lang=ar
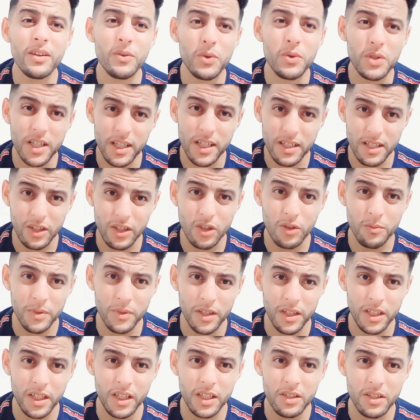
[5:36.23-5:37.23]
واش كتهضروا
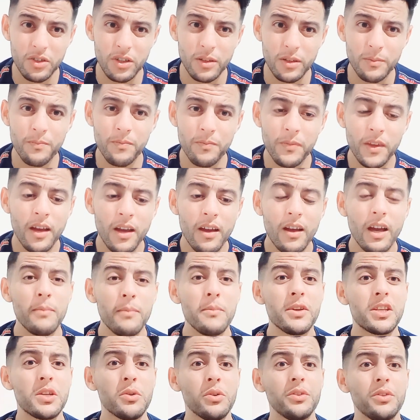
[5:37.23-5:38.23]
من نيتكم اما
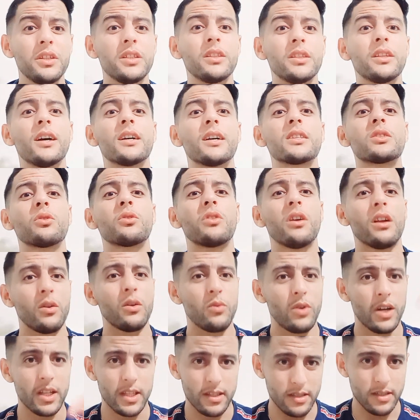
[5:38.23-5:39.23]
شي وحدين دازوا كاع
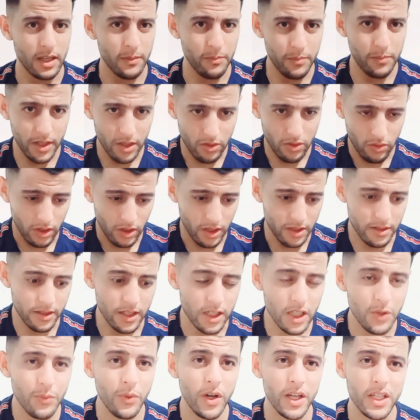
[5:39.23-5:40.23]
الواتساب هادو كاع سطاج
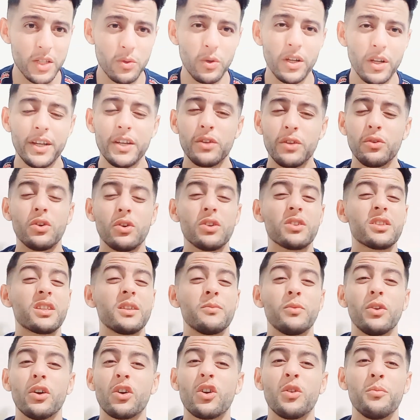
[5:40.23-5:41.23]
الوحش ولكن
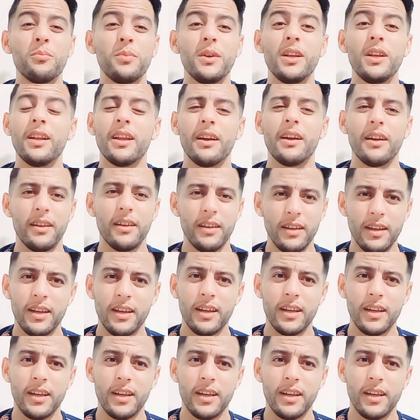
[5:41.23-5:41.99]
اقسم لكم بالله